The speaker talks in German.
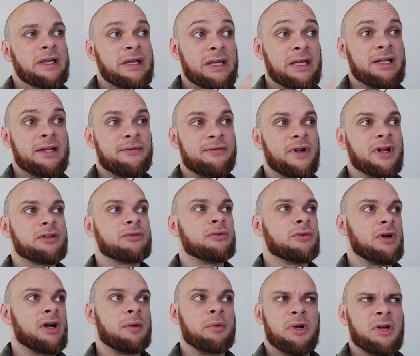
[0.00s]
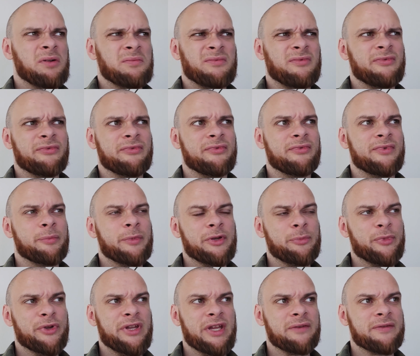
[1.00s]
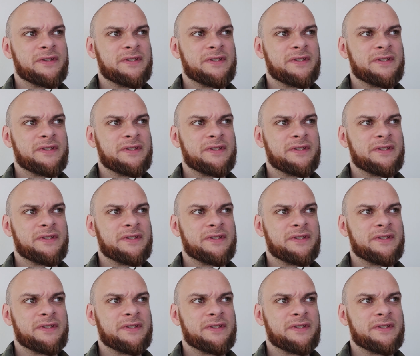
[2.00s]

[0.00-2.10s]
Ekelfaktor, aber wenn man bedenkt,